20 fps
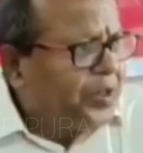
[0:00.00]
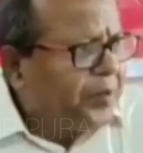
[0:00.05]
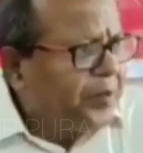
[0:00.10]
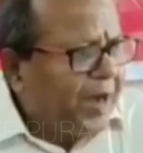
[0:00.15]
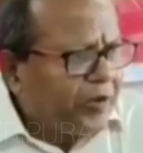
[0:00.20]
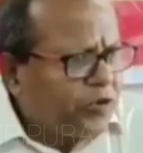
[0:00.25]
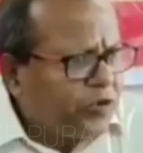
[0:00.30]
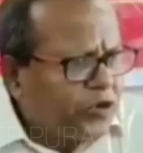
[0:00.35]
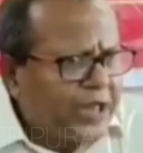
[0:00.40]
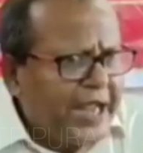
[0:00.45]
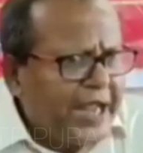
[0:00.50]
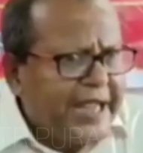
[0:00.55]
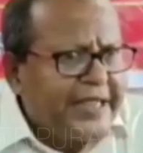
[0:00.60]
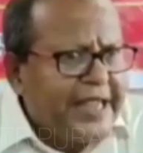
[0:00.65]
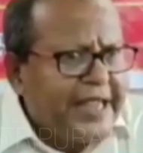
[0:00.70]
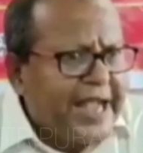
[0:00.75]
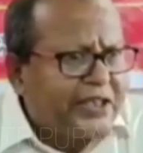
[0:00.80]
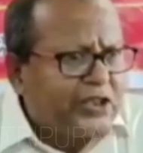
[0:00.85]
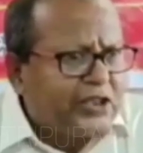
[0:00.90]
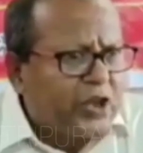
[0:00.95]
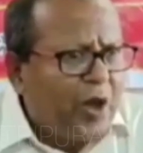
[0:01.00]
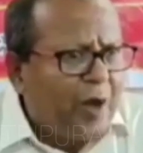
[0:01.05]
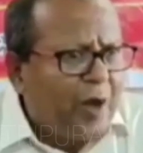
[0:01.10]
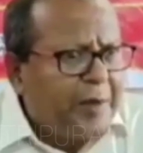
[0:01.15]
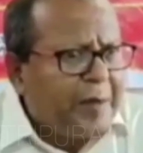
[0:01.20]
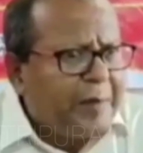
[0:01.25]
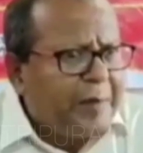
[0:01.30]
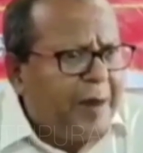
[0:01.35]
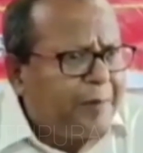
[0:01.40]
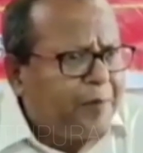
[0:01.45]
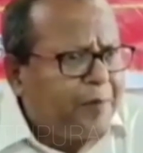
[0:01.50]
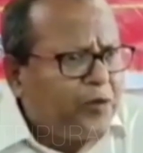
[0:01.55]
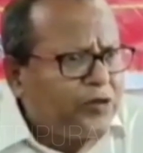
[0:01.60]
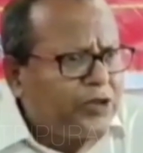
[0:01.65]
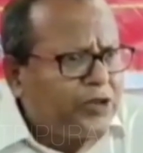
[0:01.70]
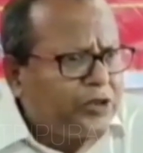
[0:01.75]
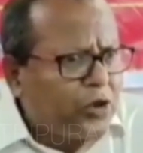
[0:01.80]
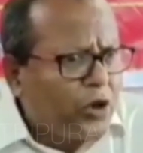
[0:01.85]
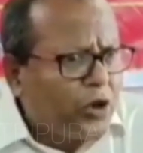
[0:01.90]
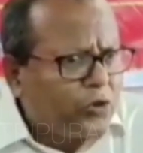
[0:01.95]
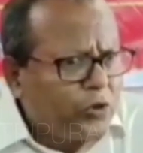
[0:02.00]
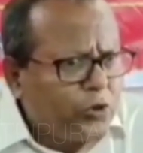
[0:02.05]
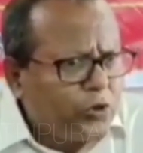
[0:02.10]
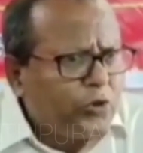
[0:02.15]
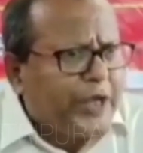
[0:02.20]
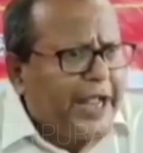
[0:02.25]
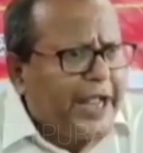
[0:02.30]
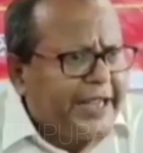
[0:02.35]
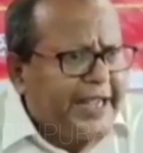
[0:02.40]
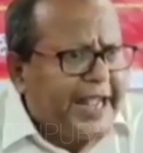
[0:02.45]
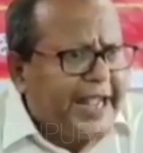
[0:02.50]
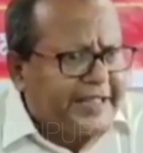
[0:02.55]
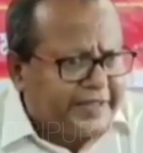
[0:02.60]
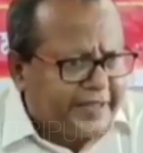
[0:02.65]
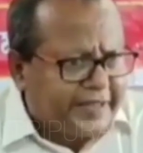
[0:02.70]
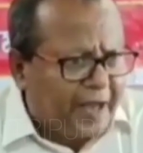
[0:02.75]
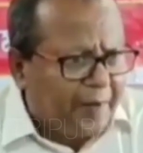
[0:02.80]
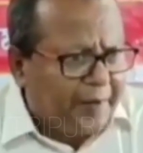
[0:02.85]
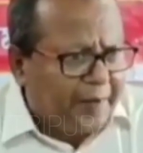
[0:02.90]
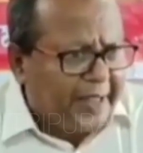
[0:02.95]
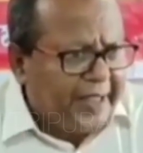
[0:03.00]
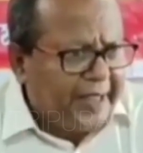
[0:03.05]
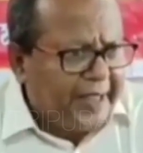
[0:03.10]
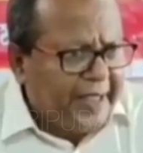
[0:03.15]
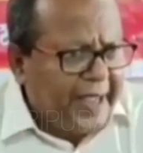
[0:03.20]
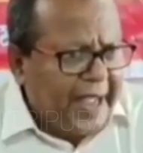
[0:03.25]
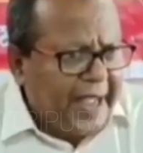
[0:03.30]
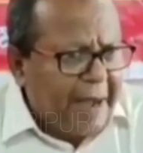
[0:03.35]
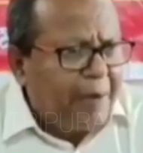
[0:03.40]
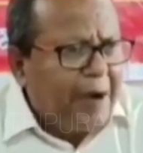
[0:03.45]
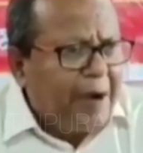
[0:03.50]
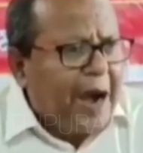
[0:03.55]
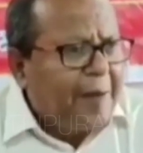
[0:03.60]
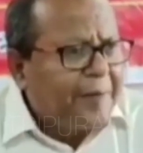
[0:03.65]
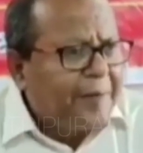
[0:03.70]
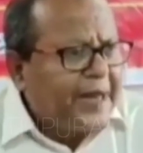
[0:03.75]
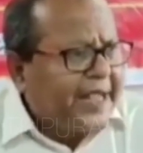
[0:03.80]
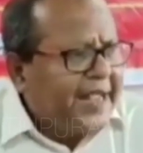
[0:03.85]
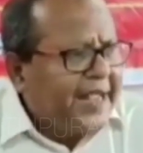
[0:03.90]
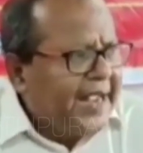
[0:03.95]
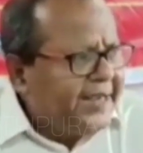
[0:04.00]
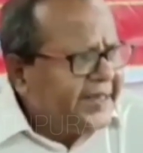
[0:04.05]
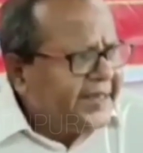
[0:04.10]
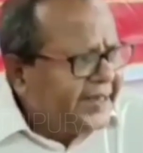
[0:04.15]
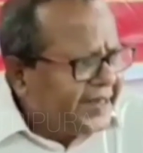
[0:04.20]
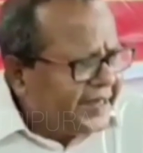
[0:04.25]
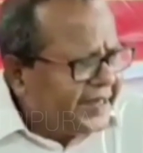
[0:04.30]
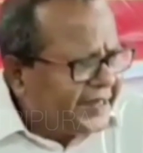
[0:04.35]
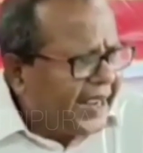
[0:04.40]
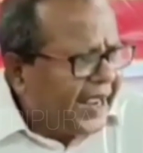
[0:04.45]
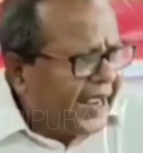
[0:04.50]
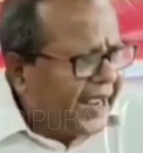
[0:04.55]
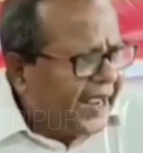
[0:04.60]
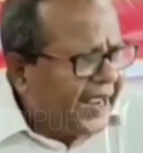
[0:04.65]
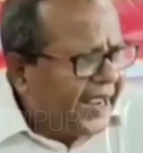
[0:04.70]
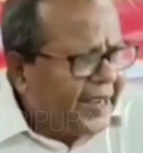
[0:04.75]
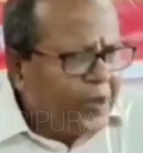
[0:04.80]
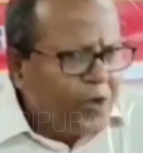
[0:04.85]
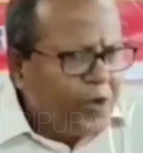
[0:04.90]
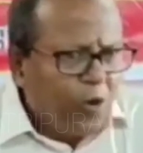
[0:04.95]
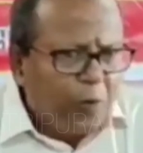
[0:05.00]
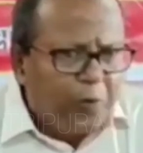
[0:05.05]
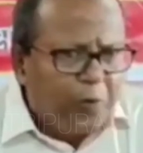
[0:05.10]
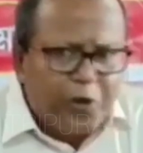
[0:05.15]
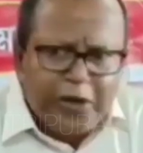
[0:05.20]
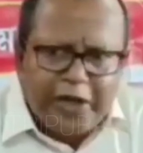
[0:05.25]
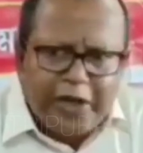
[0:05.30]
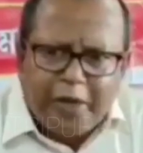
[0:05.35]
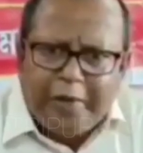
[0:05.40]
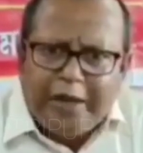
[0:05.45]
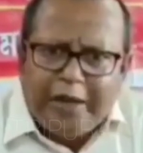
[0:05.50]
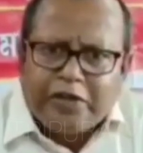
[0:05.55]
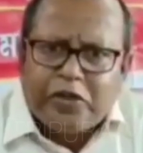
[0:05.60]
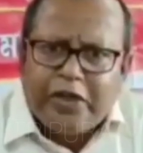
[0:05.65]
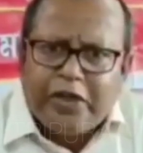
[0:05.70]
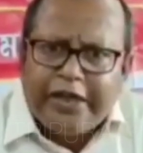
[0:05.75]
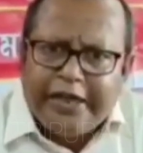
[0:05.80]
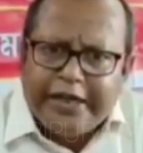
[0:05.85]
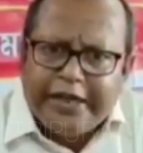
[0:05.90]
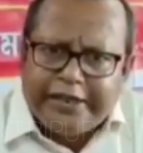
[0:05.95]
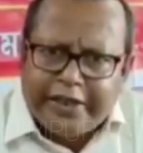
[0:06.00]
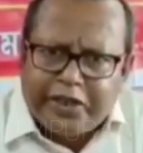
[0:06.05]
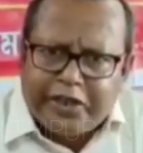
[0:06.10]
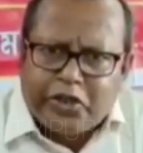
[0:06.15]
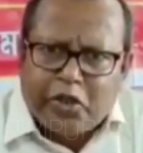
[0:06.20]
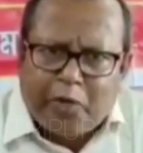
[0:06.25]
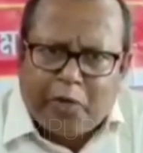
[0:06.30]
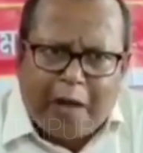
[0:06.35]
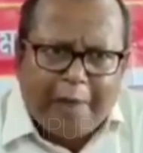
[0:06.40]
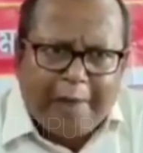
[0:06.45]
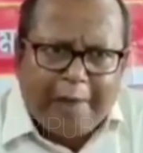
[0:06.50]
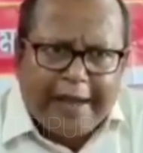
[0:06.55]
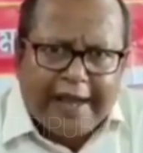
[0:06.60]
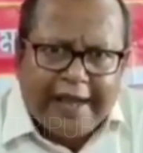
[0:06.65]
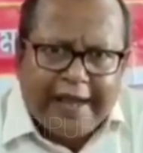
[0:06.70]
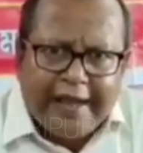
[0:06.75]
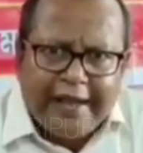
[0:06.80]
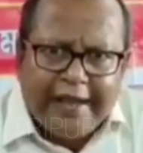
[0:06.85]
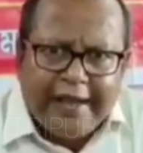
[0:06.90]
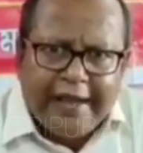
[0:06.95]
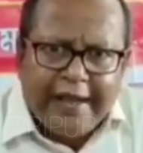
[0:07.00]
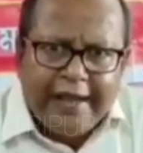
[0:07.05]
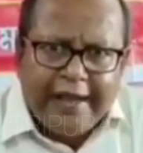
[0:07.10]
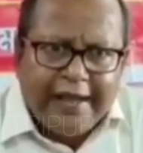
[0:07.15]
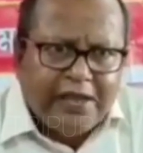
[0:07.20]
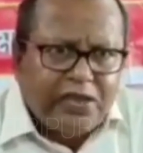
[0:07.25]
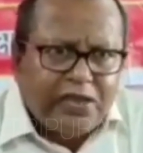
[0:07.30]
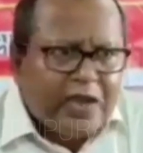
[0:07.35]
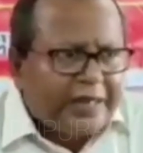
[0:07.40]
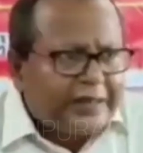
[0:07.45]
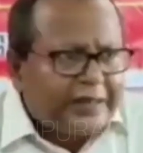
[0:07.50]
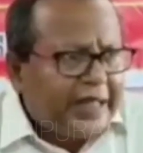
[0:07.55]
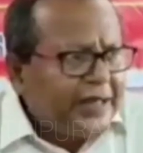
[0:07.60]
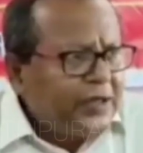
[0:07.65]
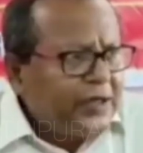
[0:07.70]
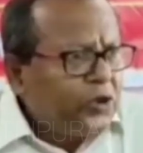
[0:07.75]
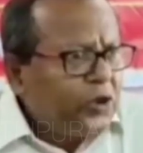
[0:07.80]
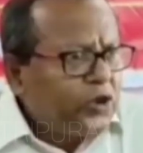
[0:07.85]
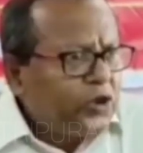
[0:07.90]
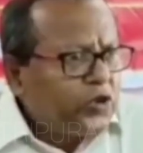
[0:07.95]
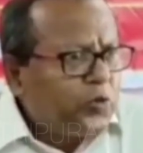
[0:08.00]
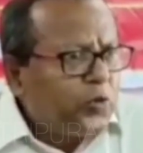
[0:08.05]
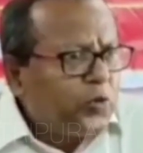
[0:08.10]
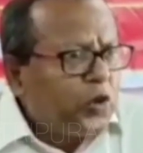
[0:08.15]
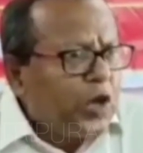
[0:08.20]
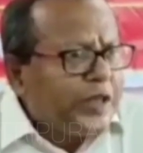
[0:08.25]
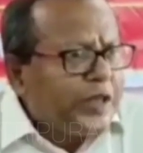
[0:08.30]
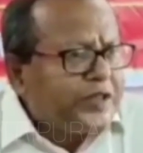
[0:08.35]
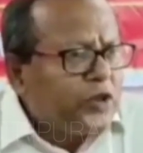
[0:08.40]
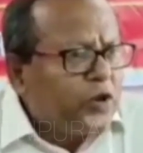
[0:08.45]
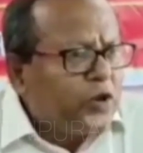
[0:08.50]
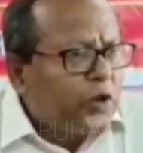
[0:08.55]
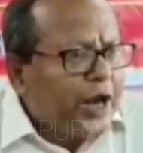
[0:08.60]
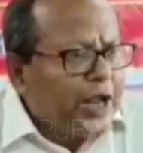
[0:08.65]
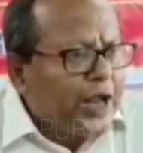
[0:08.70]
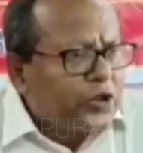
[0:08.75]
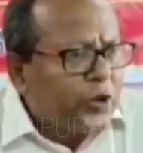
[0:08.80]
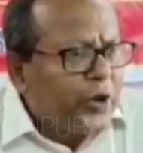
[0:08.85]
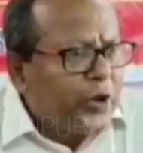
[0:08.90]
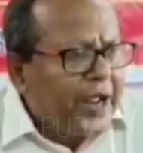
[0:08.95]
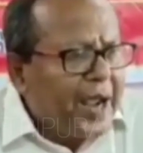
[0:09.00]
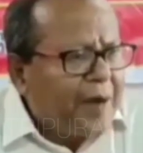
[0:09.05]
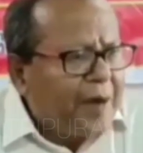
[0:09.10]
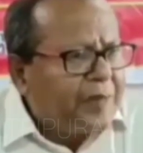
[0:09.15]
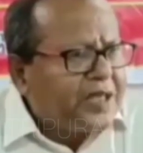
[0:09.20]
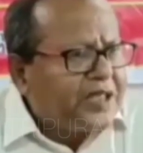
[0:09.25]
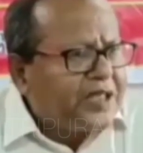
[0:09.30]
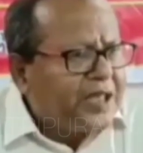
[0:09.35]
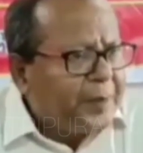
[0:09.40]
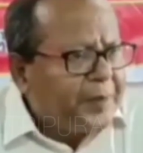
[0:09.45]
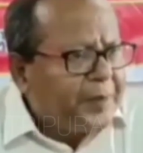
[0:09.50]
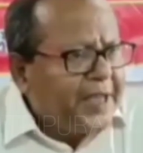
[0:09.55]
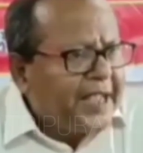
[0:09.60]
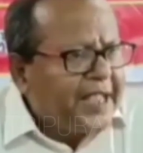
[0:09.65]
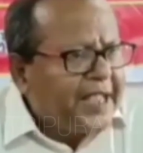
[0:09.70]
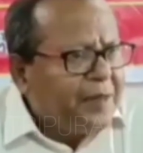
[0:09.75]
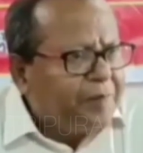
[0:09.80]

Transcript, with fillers: বামপন্থী মানুষকে এগিয়ে আসতে হবে বামপন্থী দলগুলোকে এগিয়ে আসতে হবে এবং আমরা এই নিরিখে উপনির্বাচনে নির্দিষ্টভাবে সাতান্ন যুবরাজনগর আসনে আমরা